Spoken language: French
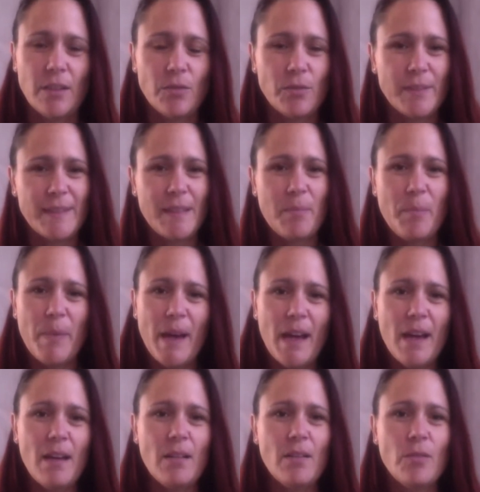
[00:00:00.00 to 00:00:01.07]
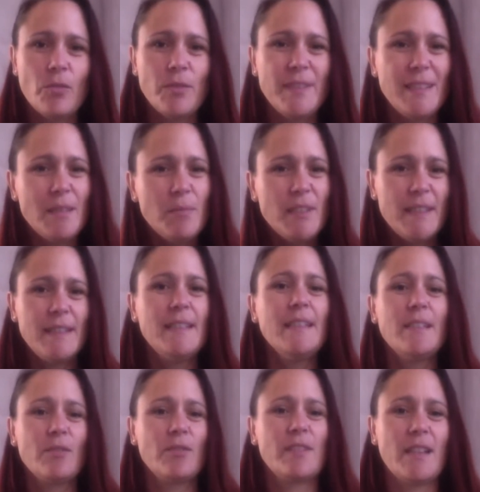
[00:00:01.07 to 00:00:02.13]
Donc c'est pas aussi
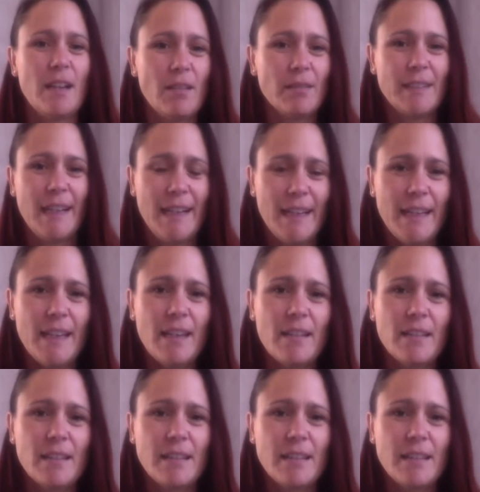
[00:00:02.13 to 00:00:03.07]
mystique que ça en a l'air,